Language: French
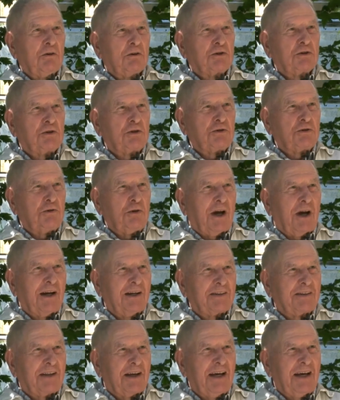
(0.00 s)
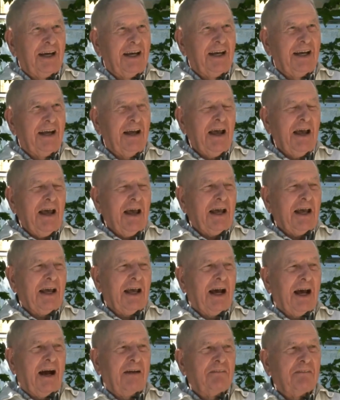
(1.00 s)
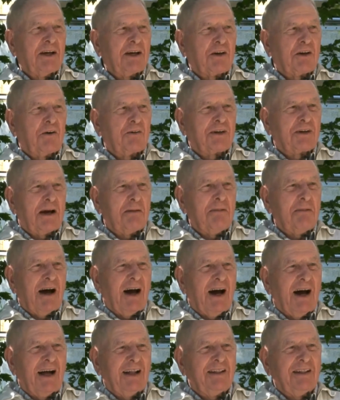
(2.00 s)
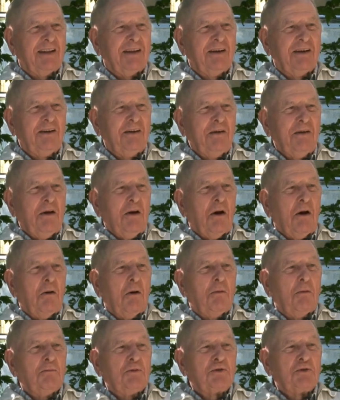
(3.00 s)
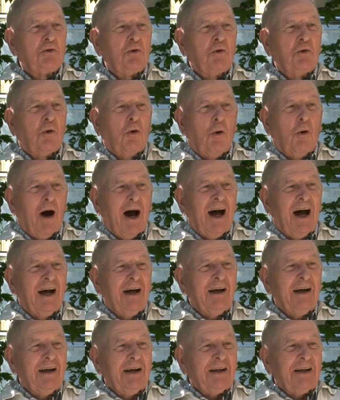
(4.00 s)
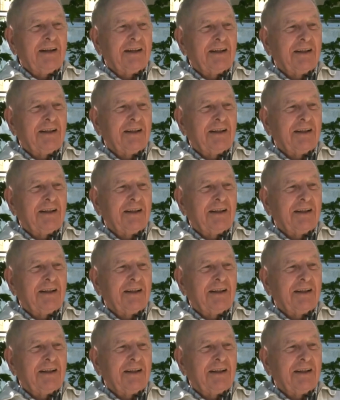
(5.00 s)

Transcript: Alors je suis rentré avec un camarade, un monsieur Roy,